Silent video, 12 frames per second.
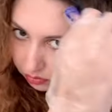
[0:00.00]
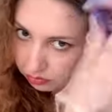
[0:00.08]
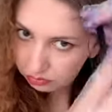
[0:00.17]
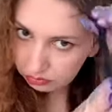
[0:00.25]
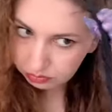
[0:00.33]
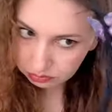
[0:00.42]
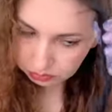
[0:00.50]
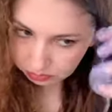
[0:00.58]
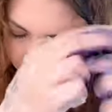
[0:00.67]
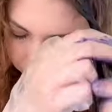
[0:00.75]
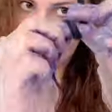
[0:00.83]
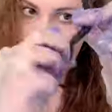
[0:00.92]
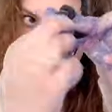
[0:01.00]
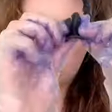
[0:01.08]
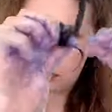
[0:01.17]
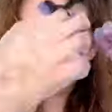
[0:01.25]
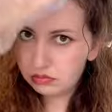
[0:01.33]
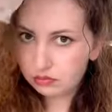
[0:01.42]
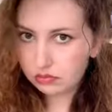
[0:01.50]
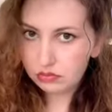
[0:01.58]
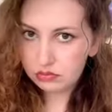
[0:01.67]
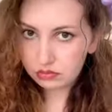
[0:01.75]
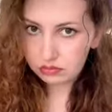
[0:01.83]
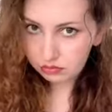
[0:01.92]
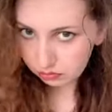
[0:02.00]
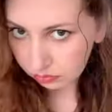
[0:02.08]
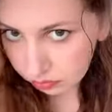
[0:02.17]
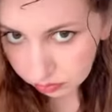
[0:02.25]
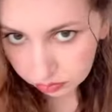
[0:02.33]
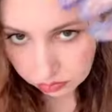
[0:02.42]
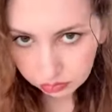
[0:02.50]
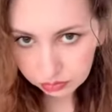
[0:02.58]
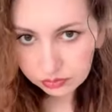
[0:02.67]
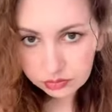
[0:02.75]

Mavi olanı bu şekilde sürdüm, sardım.